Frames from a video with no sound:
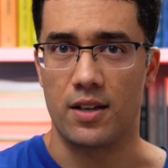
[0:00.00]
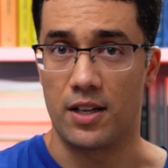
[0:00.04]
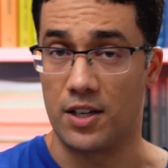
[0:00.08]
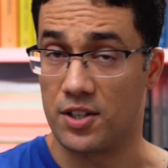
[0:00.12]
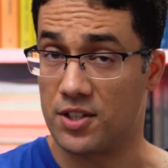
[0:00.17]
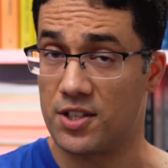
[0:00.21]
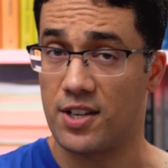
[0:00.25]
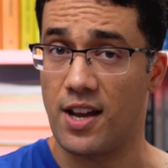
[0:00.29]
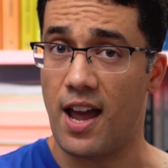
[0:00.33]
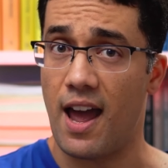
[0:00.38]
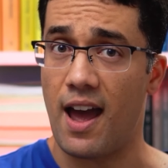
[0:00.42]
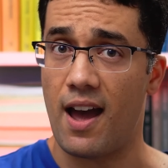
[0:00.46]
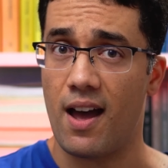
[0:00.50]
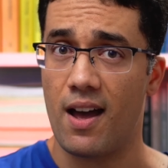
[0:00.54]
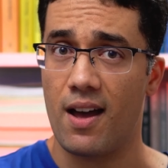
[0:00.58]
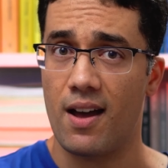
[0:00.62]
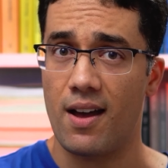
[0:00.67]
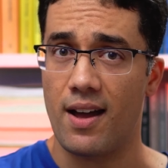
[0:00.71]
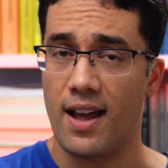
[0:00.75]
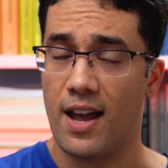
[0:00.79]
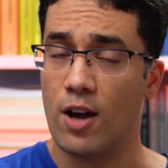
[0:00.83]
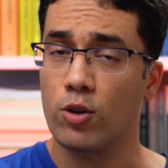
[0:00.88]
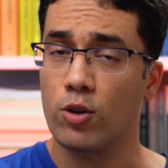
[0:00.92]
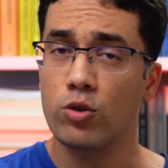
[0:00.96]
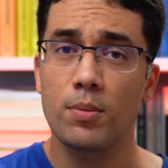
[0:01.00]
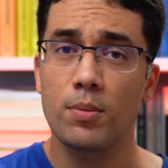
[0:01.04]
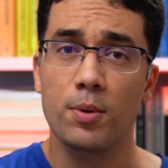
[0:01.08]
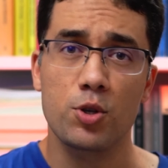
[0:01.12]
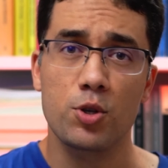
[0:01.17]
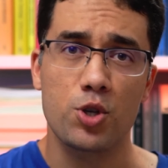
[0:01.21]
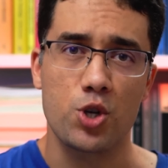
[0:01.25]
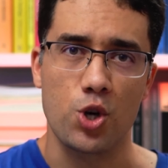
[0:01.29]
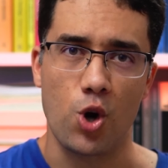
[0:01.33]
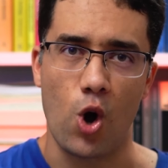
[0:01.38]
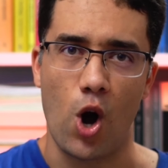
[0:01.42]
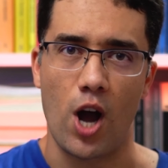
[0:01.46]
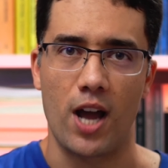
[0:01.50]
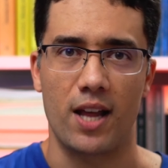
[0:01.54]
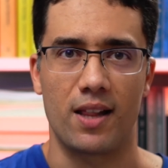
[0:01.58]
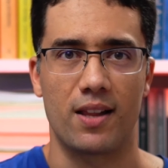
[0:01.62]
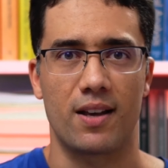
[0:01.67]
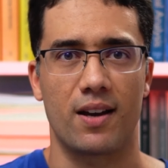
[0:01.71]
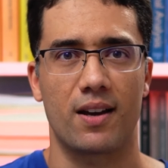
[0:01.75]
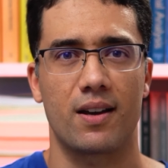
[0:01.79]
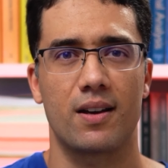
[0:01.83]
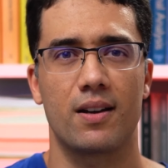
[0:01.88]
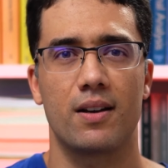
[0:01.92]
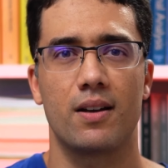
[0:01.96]
Esse E é o número de
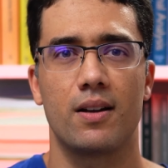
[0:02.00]
Euler.